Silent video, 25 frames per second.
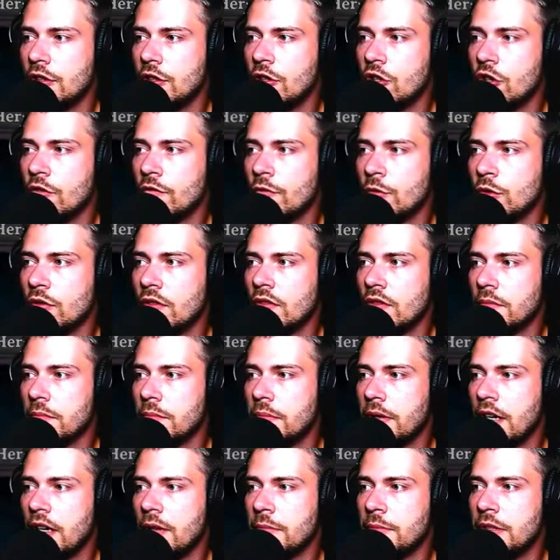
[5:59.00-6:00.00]
Hier können wir uns
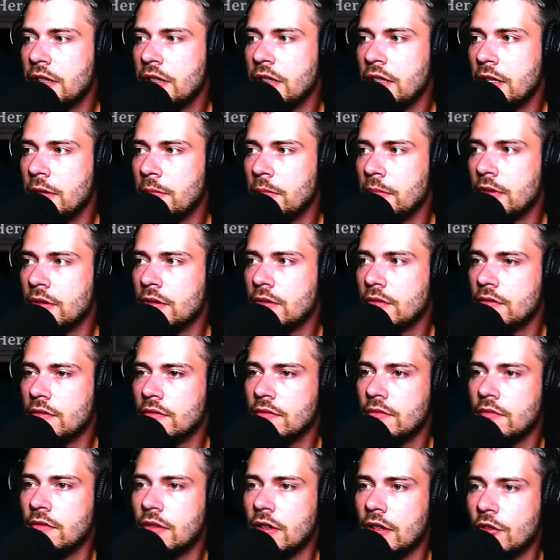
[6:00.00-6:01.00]
ein paar mitnehmen.
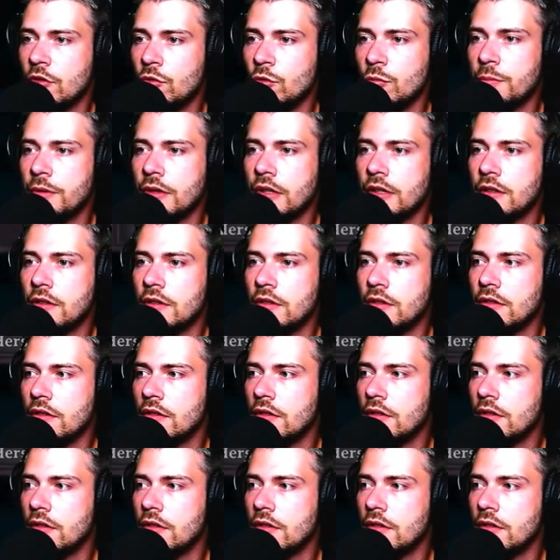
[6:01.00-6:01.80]
Ah, super.